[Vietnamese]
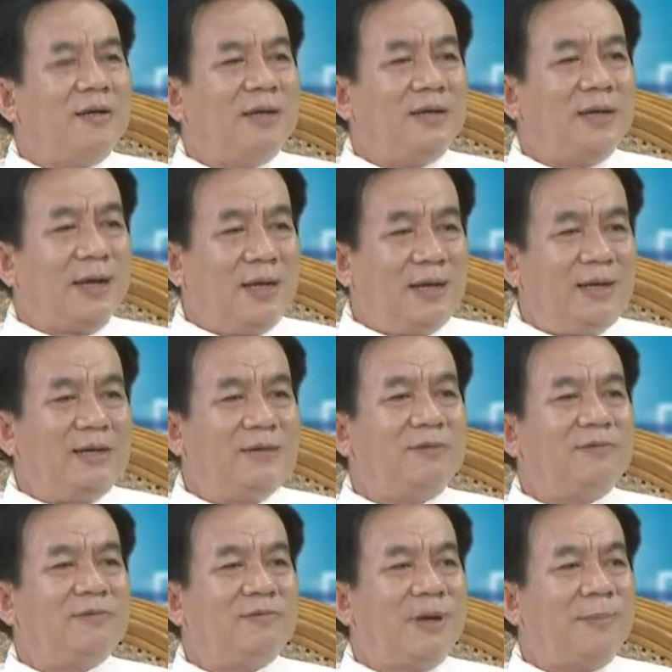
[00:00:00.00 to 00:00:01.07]
cắn
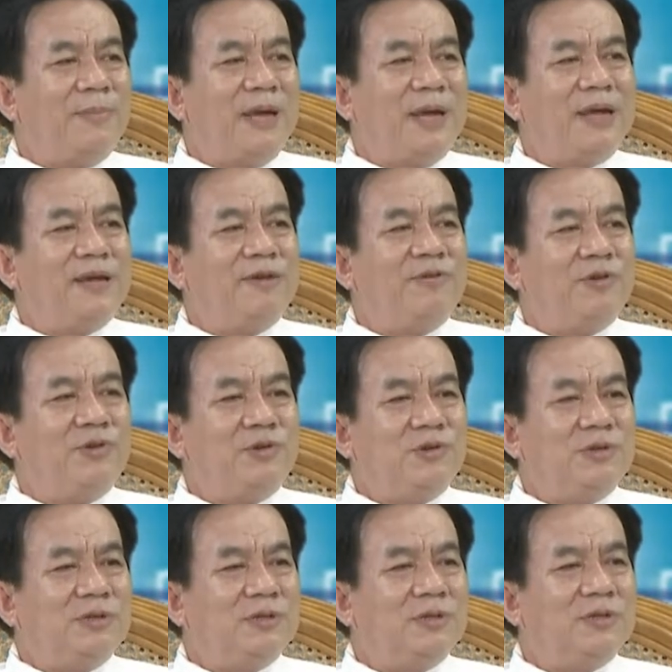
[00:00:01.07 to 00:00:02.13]
và mang cái virus
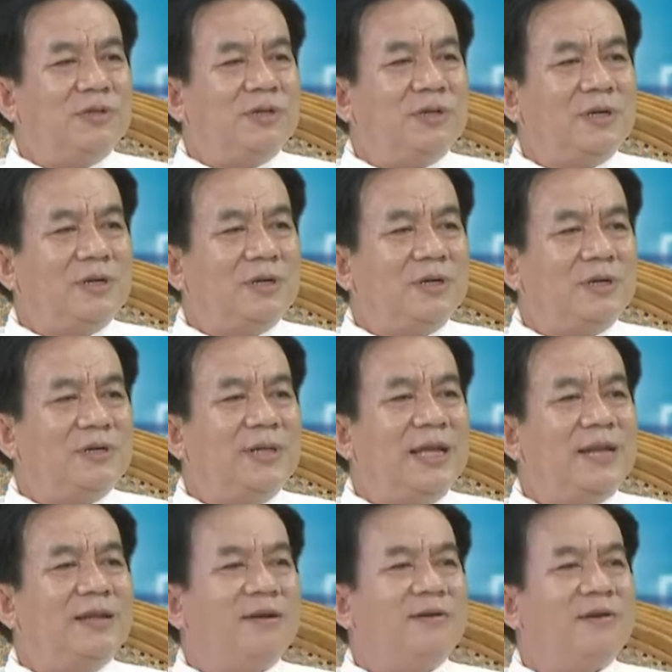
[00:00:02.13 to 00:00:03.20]
uh,
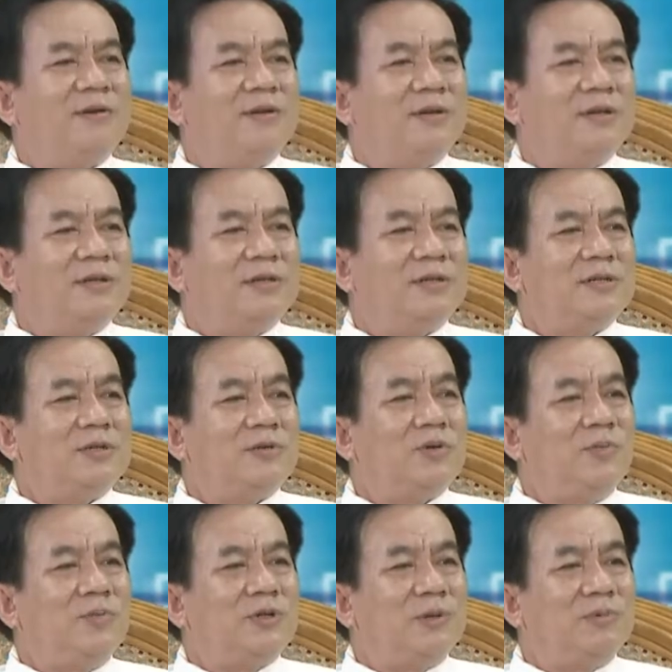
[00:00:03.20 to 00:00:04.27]
đen đó
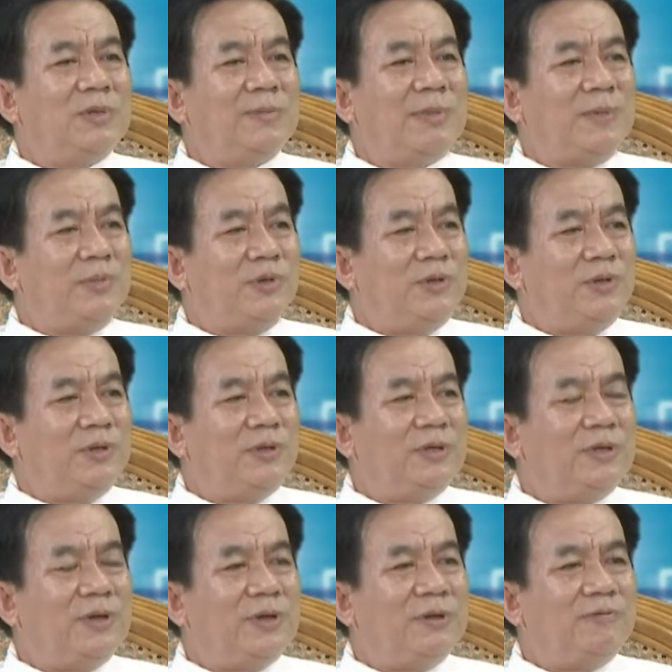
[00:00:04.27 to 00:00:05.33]
trong trong tế bào mũi
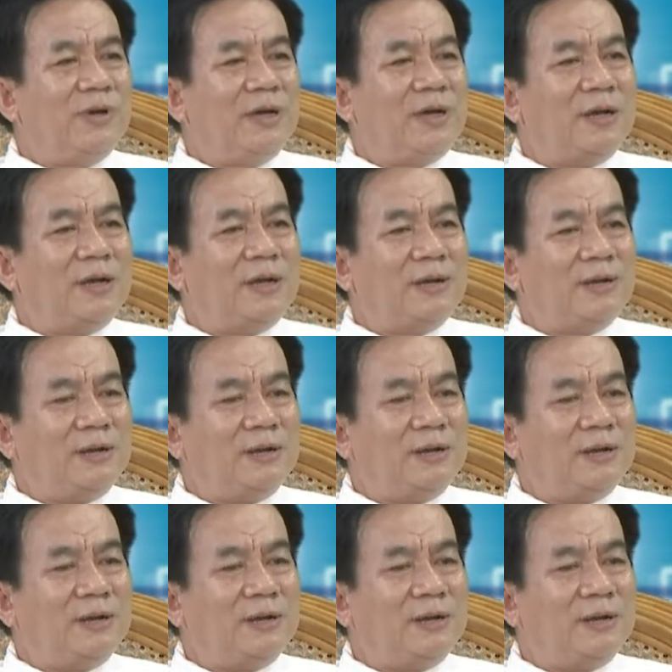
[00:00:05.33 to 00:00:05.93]
và